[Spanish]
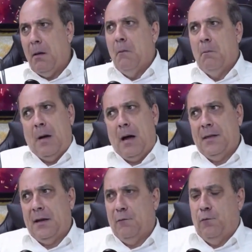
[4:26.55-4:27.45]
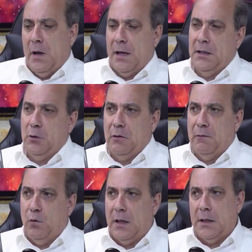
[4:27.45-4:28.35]
padre de fulanito de
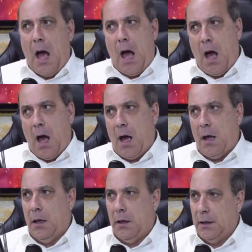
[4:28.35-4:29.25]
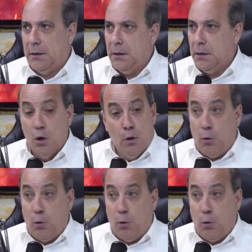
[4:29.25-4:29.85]
fulanito. Ay, qué tierno.